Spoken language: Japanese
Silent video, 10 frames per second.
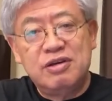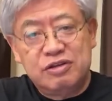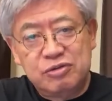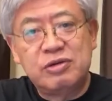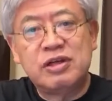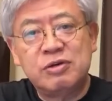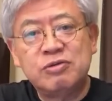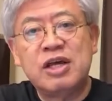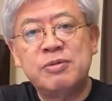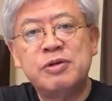いや、篠さんよ
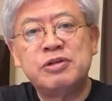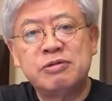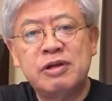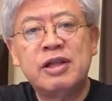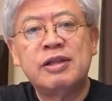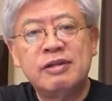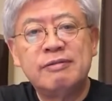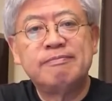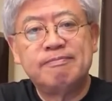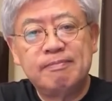く代弁してくれた。
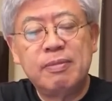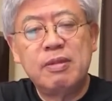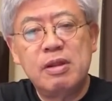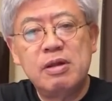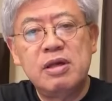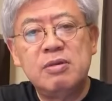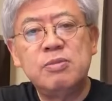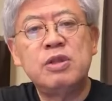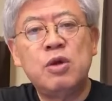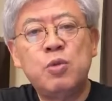
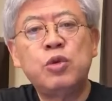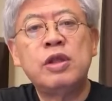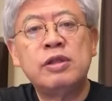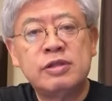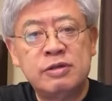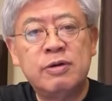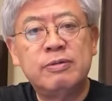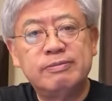みんな思ってるんですよ。